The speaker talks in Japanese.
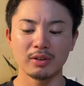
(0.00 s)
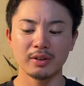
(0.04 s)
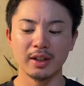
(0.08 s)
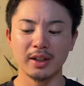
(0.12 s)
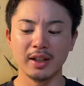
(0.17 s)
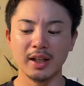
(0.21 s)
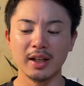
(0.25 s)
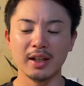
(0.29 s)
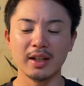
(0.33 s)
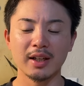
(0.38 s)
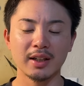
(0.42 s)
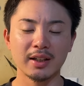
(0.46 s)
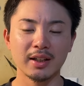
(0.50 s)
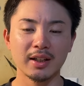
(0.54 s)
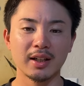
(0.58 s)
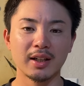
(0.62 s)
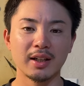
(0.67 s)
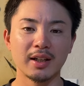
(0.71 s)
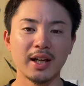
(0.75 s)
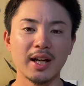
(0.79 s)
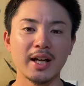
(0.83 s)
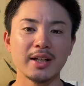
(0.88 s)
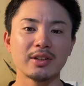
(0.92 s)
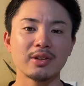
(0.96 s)
で、結
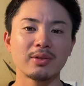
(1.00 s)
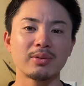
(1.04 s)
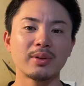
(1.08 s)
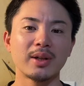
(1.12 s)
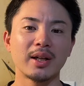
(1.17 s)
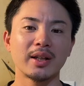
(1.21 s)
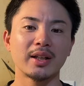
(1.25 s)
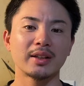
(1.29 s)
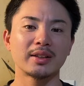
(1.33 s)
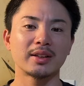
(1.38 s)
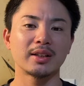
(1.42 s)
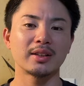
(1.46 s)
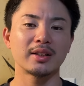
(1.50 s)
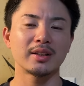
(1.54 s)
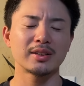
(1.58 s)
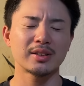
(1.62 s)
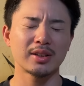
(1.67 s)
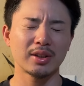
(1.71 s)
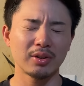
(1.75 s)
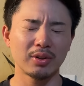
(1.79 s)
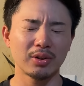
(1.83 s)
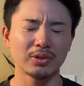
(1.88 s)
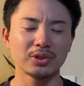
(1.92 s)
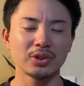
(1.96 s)
果、ライトフライだったんです
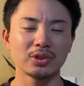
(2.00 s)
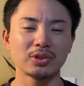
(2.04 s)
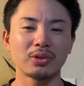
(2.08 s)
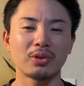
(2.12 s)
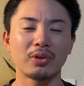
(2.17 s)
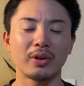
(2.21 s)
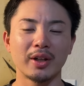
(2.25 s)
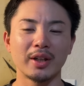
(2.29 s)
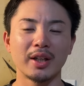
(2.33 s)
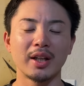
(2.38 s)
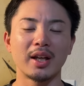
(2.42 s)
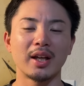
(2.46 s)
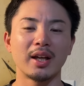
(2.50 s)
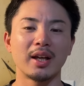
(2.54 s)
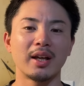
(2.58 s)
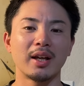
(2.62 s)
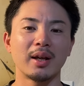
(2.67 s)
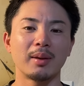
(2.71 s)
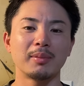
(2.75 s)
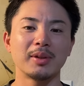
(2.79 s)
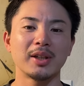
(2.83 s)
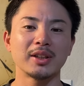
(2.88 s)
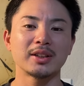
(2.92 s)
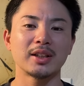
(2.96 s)
けど、ちょっとこれ
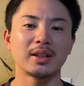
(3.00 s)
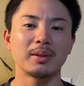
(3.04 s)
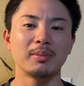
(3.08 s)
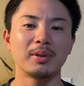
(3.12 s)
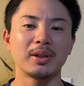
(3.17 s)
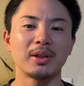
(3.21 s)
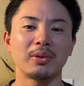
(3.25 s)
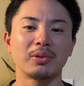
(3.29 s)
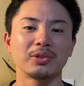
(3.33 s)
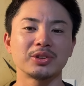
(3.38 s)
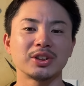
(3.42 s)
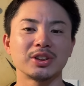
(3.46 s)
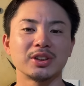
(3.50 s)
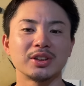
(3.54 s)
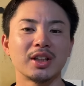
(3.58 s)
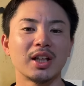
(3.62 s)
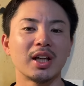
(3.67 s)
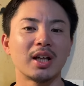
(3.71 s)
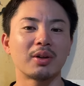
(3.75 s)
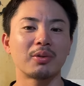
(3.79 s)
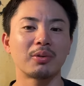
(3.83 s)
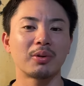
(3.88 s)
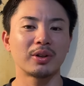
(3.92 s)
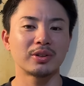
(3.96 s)
ね、えー、皆さんに見てほしいん
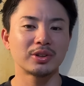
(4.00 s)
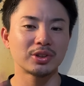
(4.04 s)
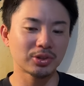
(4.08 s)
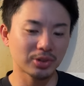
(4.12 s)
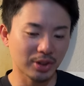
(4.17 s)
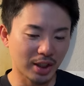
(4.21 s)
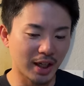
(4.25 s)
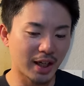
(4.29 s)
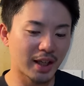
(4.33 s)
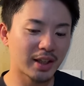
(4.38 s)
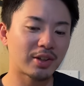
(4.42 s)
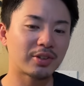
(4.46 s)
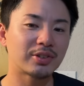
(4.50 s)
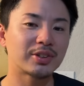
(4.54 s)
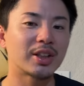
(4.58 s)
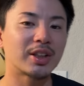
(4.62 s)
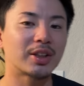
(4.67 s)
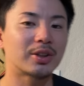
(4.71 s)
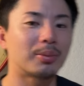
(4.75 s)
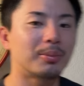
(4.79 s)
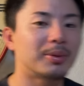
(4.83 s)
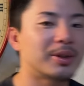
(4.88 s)
で、これちょっと配球じャー